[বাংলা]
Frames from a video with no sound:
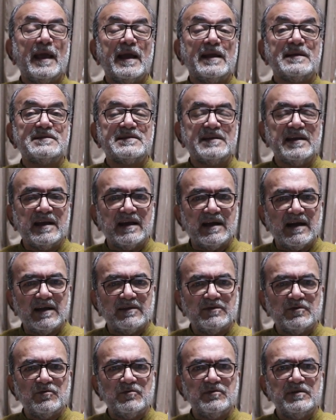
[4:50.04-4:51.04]
এই শিক্ষা
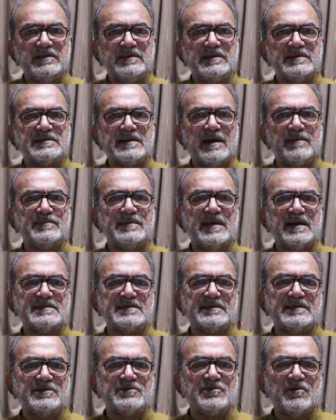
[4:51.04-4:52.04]
দুর্নীতি সামনে
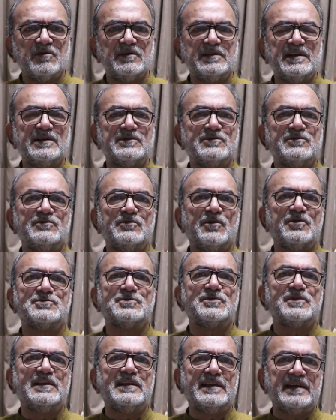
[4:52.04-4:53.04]
আসাতে সকলে একটু
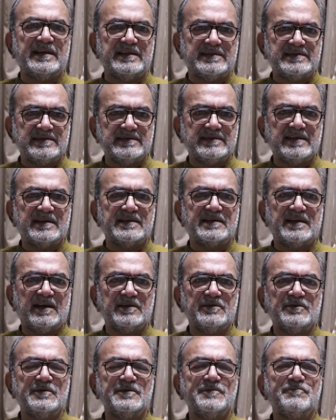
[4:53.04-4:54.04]
নজরে লেগেছে তার
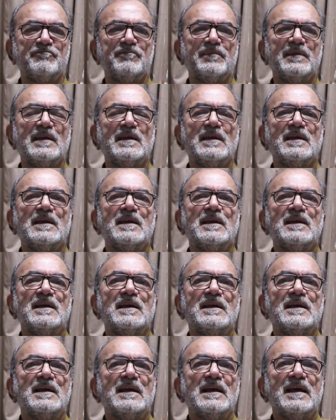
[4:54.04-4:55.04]
কারণ
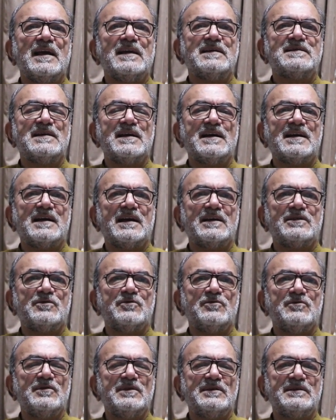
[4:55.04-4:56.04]
এই শিক্ষা
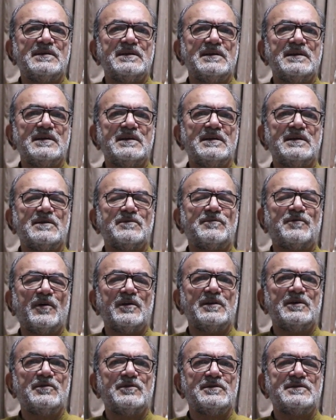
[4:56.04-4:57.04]
দুর্নীতির
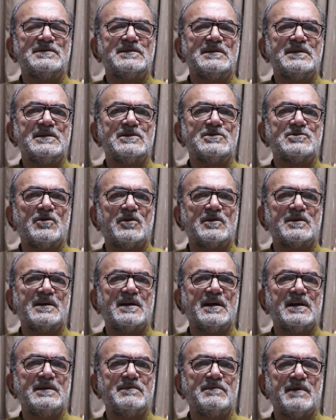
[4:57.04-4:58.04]
ফলে হচ্ছে কি
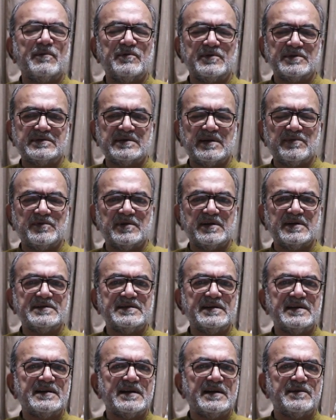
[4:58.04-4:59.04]
সরকারি ব্যবস্থাপনা
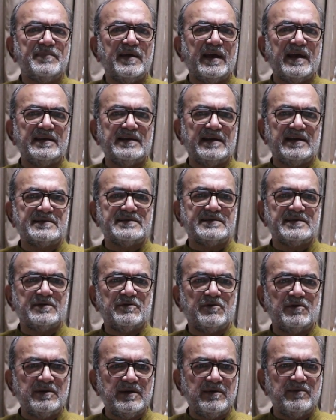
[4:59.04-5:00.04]
শিক্ষার ভেঙে যাচ্ছে
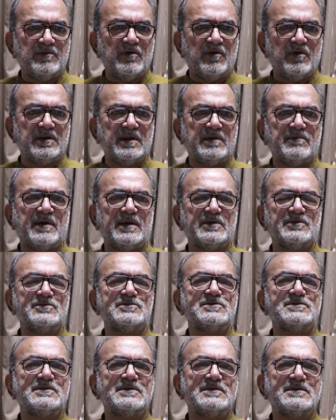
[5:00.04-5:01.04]
গরিব ঘরের মানুষ
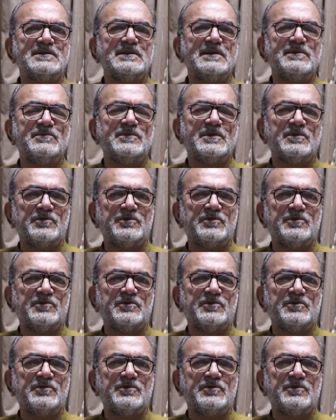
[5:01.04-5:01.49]
নিম্ন